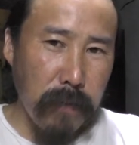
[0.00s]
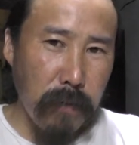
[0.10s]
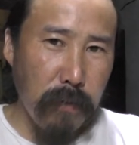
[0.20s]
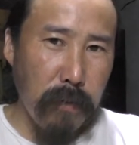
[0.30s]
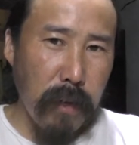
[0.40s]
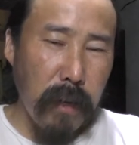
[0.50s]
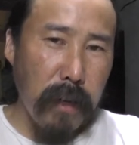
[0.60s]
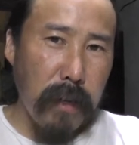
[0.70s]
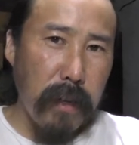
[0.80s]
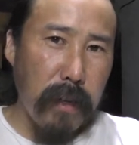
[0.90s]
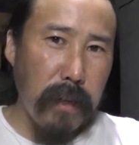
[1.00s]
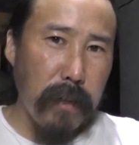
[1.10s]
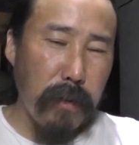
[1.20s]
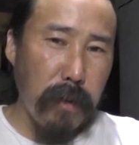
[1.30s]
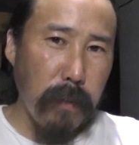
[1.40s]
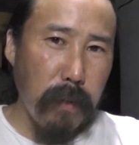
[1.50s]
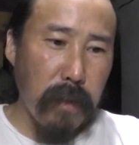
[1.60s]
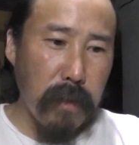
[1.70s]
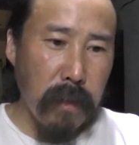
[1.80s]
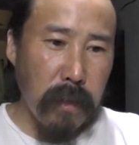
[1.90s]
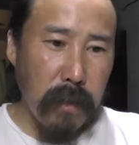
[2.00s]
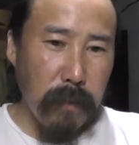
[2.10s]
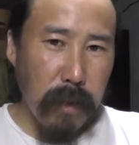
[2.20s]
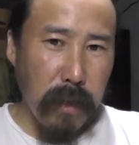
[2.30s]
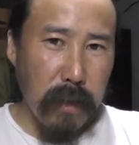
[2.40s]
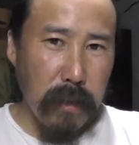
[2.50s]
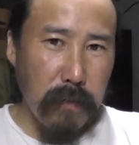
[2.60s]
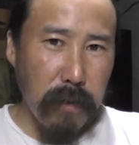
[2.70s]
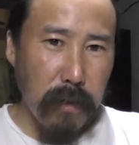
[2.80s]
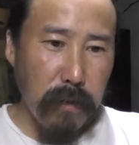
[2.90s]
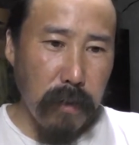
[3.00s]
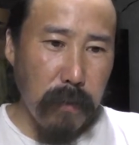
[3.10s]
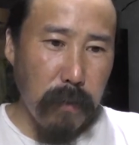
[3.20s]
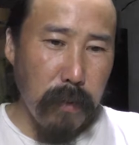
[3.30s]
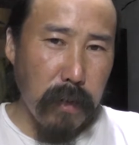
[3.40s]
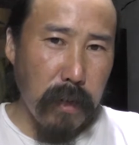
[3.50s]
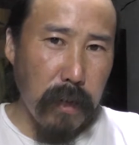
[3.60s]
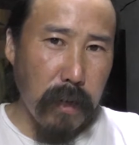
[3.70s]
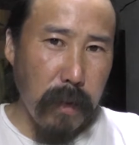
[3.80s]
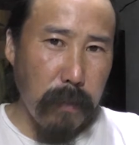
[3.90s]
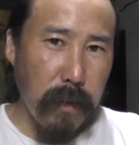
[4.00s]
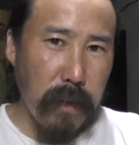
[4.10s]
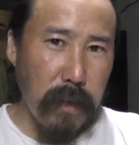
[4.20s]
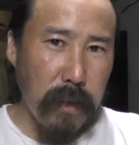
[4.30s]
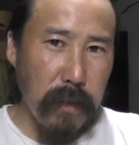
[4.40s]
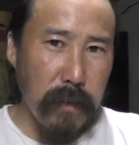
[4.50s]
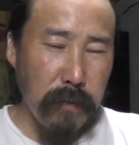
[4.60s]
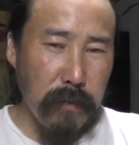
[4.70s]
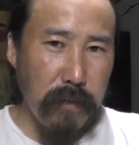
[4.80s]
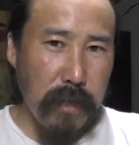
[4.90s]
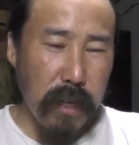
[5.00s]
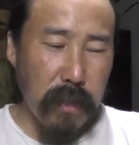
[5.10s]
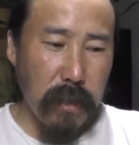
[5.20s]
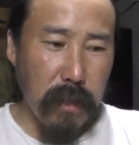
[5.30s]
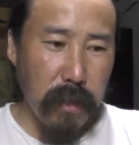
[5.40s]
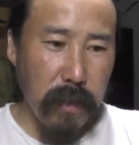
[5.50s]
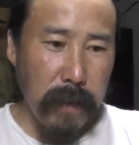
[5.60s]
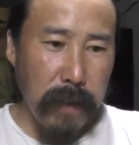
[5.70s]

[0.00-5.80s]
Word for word: ну, э, трехпроцентная перекись водорода по 3 капли ну, в чашке, да.